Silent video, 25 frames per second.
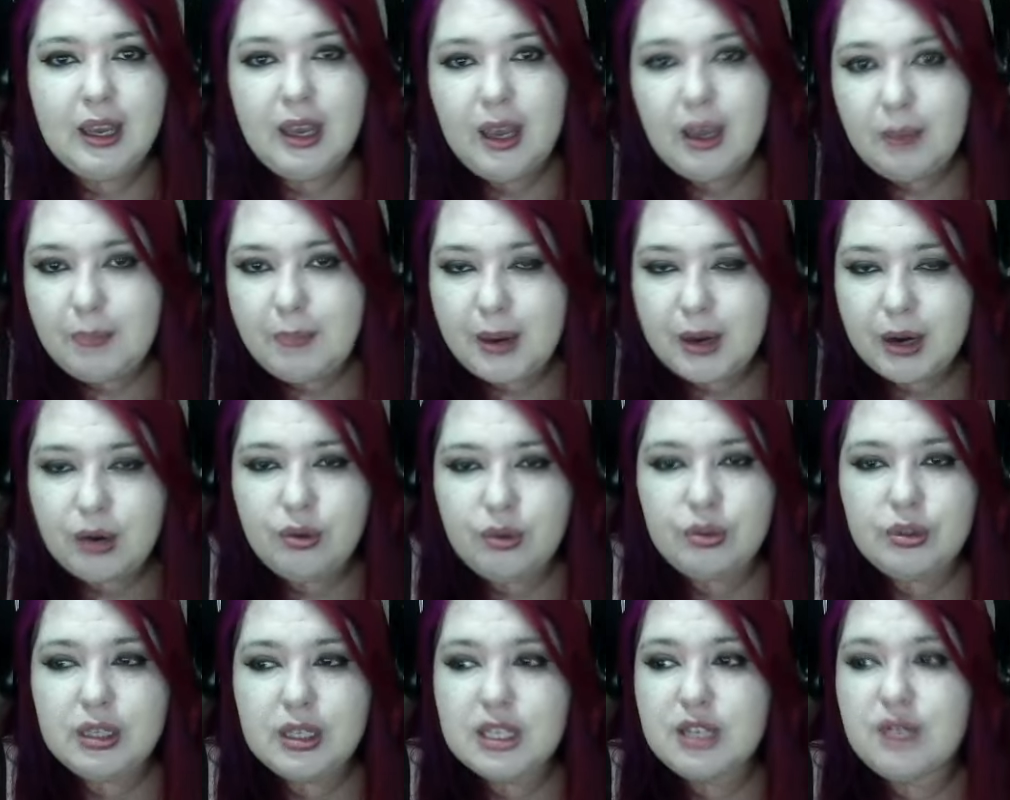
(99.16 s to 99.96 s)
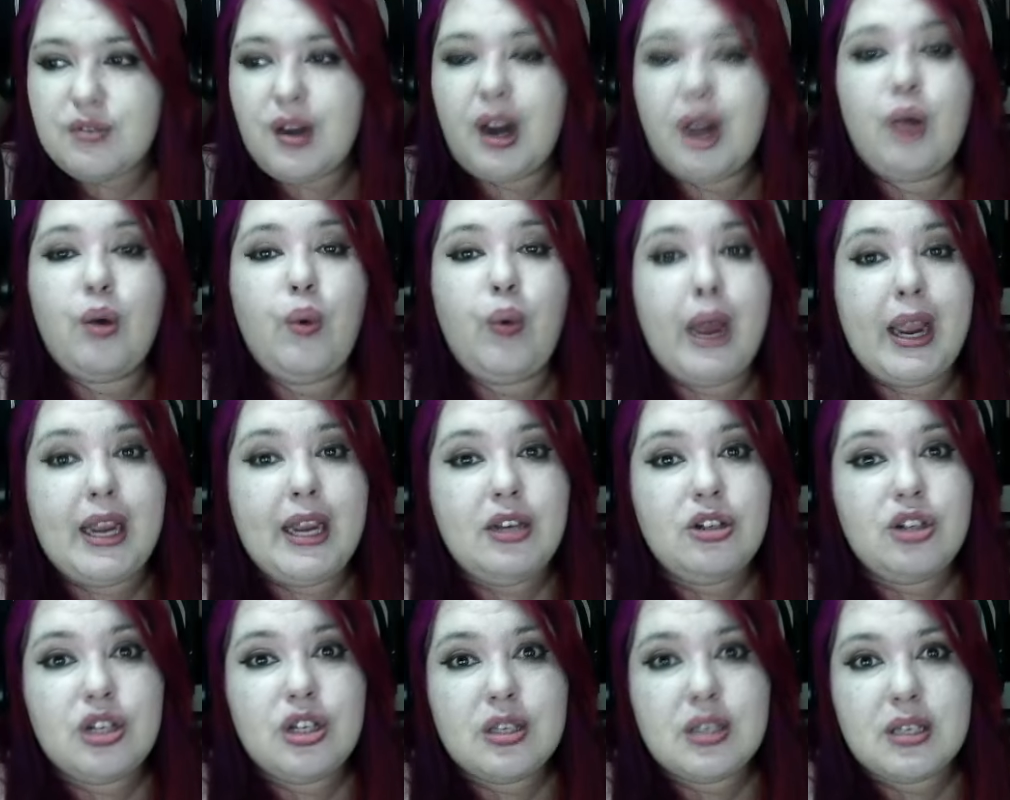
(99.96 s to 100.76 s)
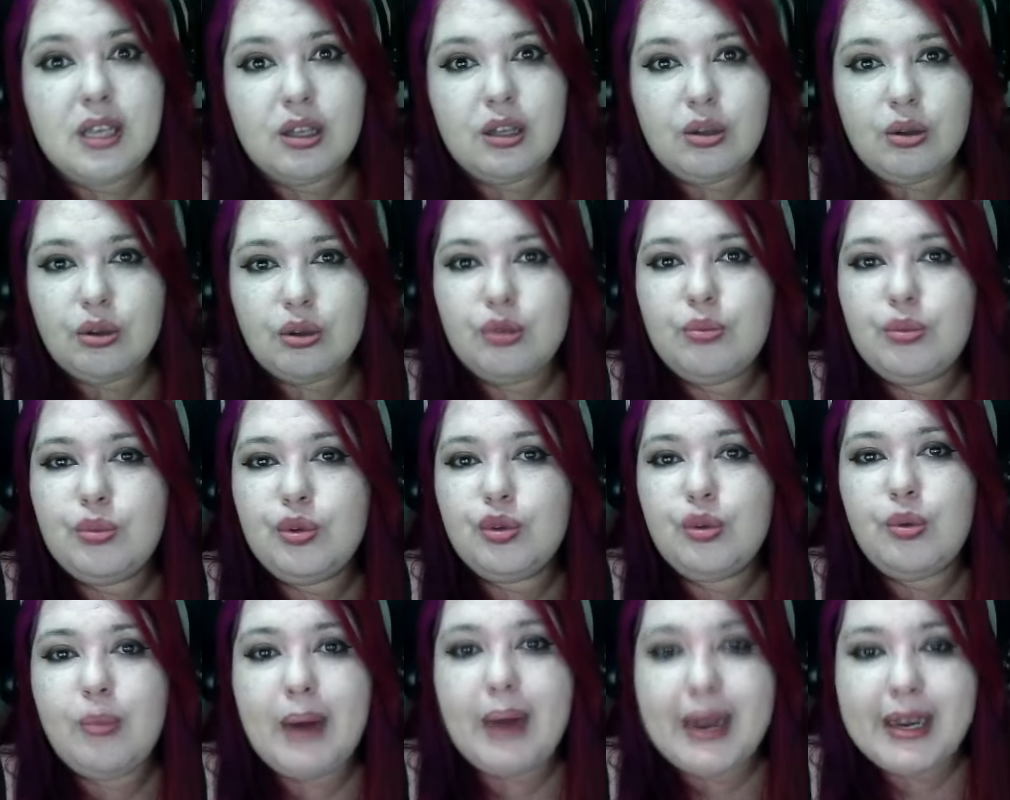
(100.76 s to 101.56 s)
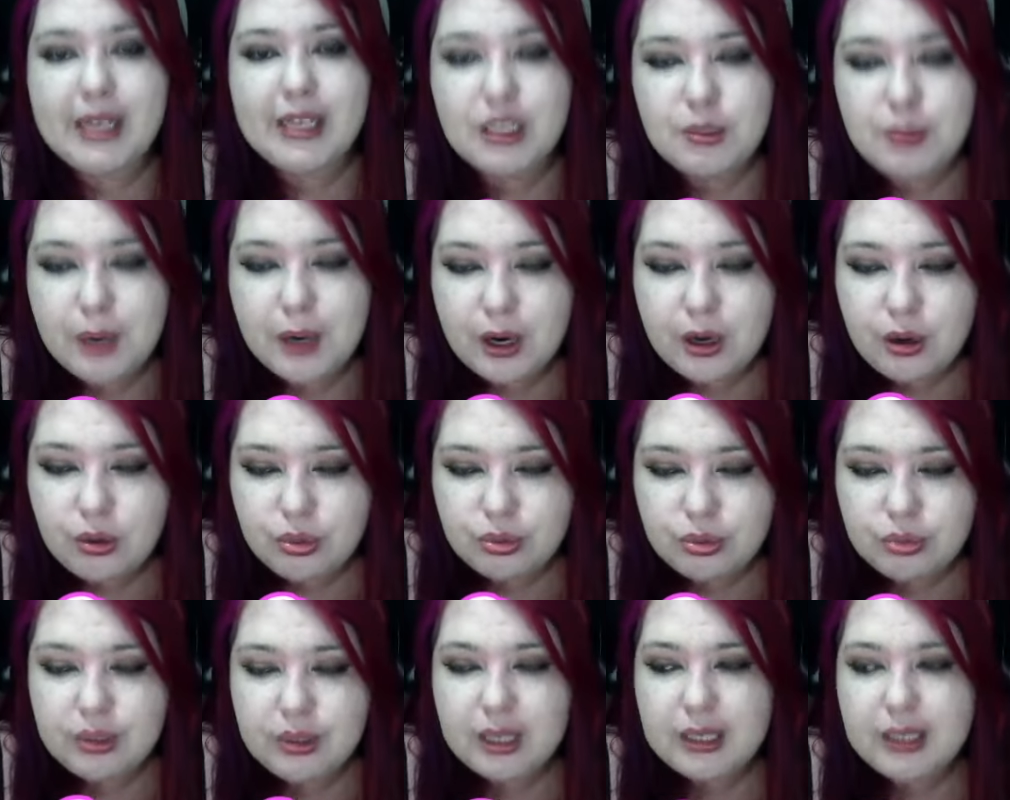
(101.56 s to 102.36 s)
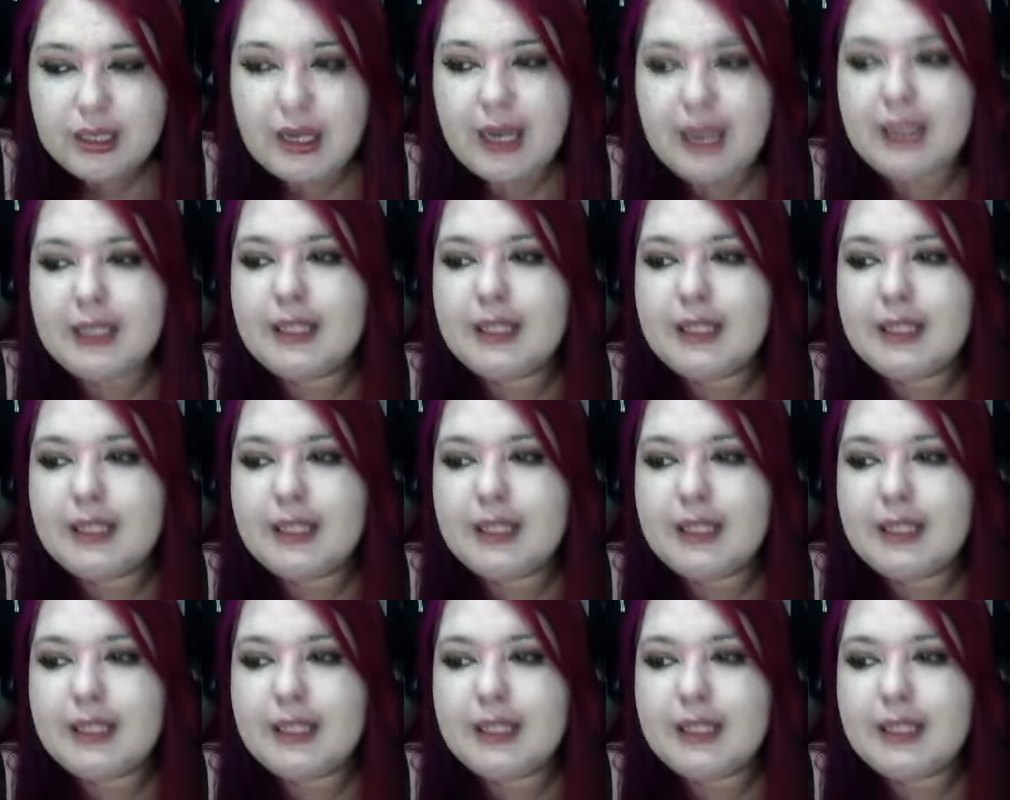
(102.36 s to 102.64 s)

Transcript: perguntas frequentes que todo mundo mais pergunta, tá?